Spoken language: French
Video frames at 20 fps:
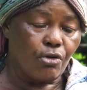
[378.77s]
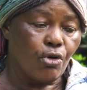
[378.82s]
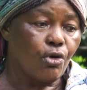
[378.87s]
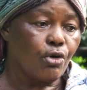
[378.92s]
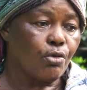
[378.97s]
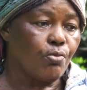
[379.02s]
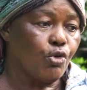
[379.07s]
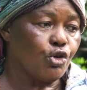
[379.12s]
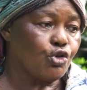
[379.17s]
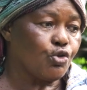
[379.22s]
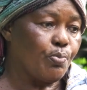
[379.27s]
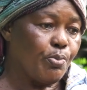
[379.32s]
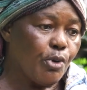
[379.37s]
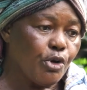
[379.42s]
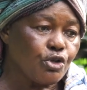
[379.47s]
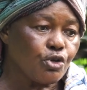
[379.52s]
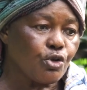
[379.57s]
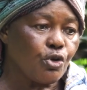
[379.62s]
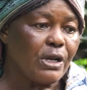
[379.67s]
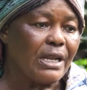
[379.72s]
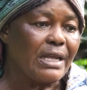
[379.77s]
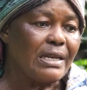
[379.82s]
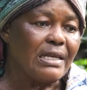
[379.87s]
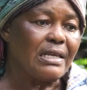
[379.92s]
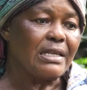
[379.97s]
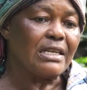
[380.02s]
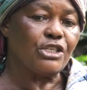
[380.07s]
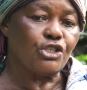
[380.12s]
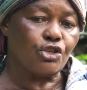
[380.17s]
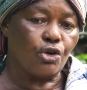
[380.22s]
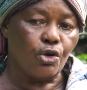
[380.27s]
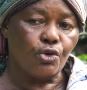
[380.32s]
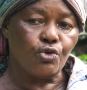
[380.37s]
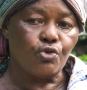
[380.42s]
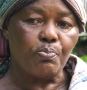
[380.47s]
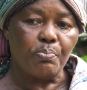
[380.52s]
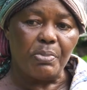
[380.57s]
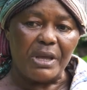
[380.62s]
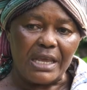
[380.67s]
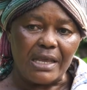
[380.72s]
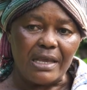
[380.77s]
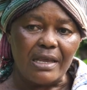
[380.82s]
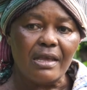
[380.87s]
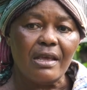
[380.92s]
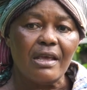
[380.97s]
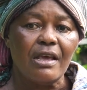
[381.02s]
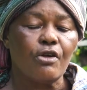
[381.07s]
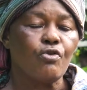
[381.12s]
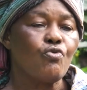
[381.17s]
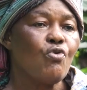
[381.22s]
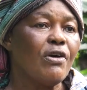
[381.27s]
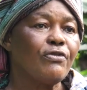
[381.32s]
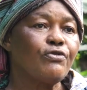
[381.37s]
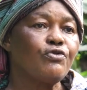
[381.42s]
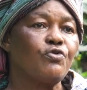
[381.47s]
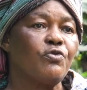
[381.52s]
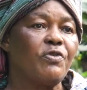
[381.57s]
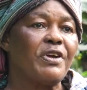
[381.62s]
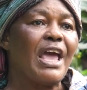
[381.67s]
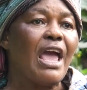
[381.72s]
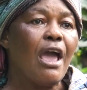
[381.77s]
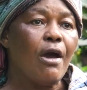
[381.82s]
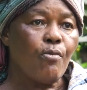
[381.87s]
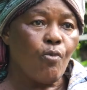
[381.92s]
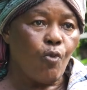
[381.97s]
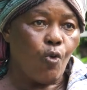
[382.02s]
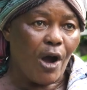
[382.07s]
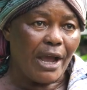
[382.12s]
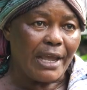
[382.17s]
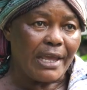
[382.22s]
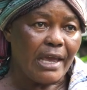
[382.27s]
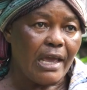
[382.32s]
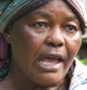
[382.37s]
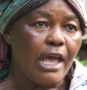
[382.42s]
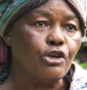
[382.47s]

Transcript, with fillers: Donc, moi, je pense que les dirigeants du pays doivent trouver un moyen,